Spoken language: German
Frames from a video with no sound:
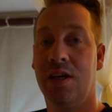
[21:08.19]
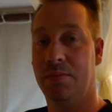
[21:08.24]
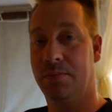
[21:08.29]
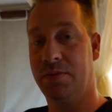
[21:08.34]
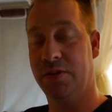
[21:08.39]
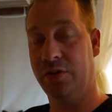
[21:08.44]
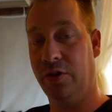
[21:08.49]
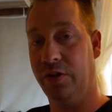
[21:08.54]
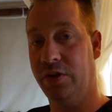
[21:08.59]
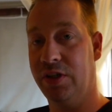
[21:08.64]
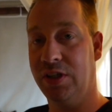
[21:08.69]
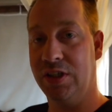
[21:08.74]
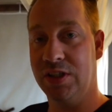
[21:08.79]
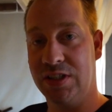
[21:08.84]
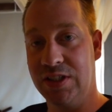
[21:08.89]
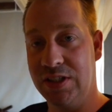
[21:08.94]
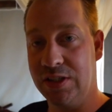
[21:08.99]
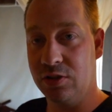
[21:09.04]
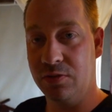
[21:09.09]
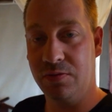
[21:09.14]
Besonderes,
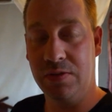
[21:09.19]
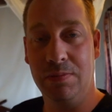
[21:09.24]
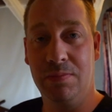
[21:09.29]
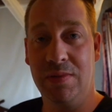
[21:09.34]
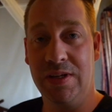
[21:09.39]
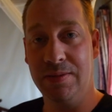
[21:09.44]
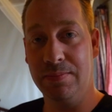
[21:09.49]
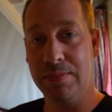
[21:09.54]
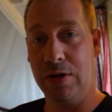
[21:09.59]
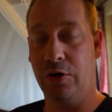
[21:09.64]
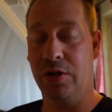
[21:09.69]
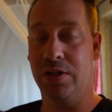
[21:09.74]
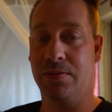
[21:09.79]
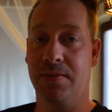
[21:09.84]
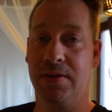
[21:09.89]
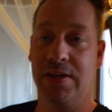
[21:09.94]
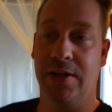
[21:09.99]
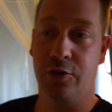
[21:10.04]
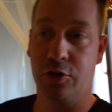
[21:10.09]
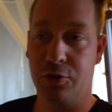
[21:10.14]
nicht so wie im Lingbau, dass
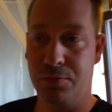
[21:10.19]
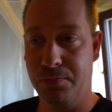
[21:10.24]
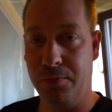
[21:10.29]
man da ein